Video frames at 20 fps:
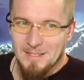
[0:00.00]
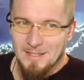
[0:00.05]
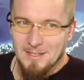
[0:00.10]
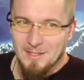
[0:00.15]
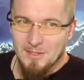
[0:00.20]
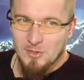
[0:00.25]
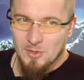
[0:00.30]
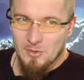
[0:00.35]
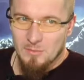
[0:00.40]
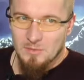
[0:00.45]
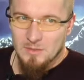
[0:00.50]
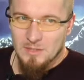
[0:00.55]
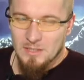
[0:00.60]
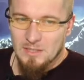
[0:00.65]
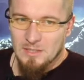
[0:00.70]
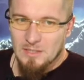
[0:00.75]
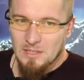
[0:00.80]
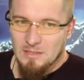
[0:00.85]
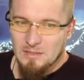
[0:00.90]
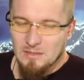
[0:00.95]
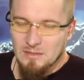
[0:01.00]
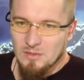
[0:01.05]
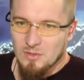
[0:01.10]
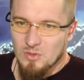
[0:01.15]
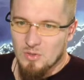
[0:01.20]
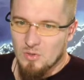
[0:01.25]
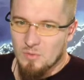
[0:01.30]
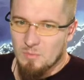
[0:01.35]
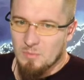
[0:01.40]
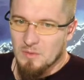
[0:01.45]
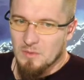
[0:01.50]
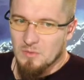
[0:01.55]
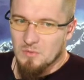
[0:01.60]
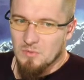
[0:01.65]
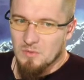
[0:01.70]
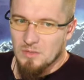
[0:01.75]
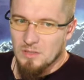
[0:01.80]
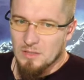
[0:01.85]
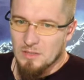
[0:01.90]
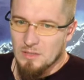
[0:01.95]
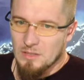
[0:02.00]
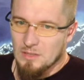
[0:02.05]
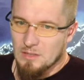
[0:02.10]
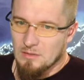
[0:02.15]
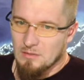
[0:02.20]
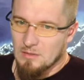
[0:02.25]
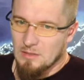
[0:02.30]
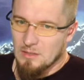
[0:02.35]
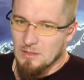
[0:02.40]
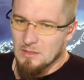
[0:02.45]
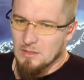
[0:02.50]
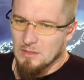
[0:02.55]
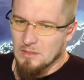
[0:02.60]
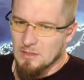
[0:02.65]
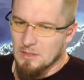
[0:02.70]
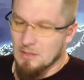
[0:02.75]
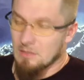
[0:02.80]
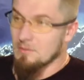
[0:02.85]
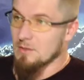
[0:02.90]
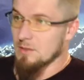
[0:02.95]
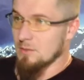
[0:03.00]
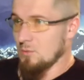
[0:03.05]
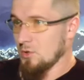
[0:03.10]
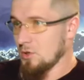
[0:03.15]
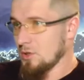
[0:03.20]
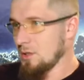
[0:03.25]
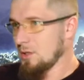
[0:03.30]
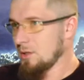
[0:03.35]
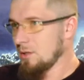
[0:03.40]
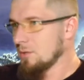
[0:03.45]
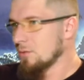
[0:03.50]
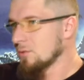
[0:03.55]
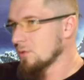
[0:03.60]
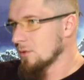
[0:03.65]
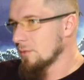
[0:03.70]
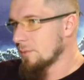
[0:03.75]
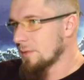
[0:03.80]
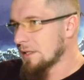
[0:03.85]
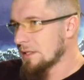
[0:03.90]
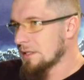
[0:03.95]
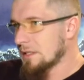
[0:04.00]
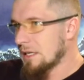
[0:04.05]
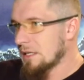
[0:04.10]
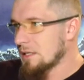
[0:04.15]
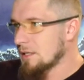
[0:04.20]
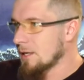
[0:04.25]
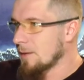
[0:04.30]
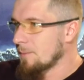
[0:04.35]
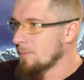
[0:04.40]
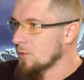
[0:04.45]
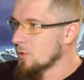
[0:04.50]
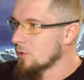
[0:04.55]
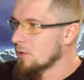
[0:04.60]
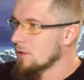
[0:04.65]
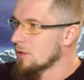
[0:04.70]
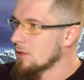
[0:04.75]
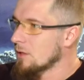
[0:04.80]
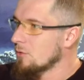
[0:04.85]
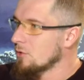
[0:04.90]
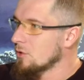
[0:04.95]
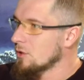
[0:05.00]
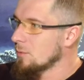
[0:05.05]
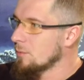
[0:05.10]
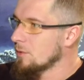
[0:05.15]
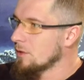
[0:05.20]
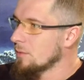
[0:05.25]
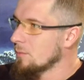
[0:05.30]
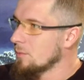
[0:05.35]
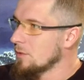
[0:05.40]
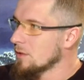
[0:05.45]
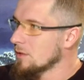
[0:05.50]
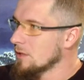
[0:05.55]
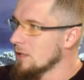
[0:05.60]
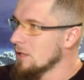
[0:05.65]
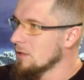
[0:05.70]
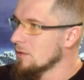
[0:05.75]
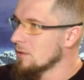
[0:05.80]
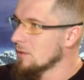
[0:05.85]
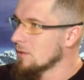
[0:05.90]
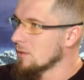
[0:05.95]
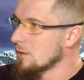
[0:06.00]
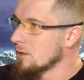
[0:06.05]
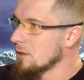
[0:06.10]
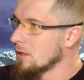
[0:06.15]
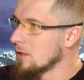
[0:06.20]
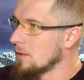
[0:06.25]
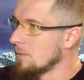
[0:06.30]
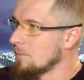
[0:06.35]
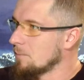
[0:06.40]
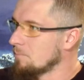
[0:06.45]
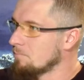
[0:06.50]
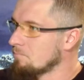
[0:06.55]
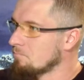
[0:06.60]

ни о чем, Не согласен. Но, по сути, это действительно это невозможно, это нужно признать. Но для того, чтобы это признать, э,